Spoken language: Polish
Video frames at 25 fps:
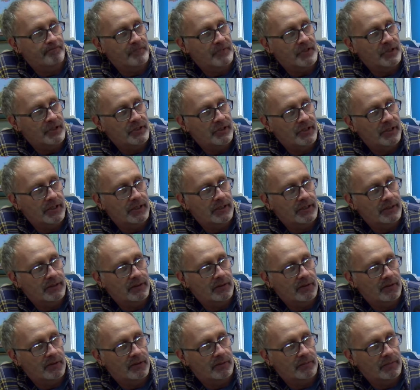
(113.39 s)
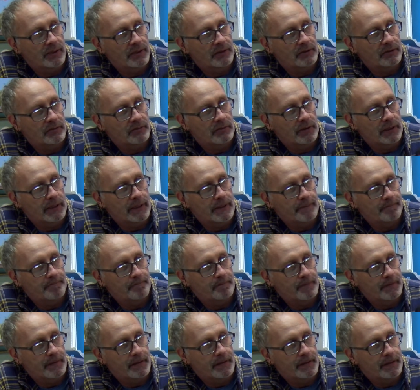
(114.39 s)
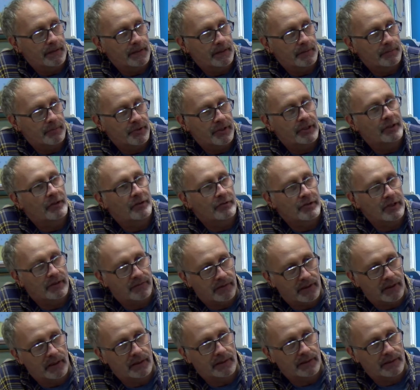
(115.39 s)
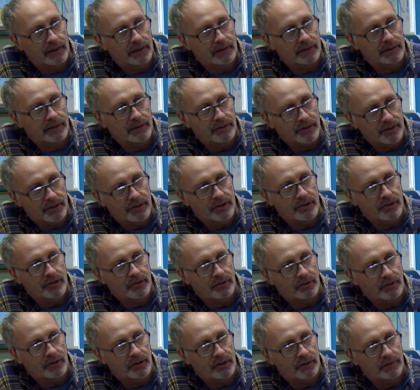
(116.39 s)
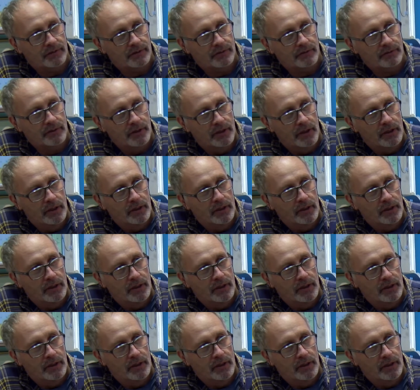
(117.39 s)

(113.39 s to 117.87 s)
dzisiaj osoba, która y, przechodzi kwarantannę dziesięciodniową,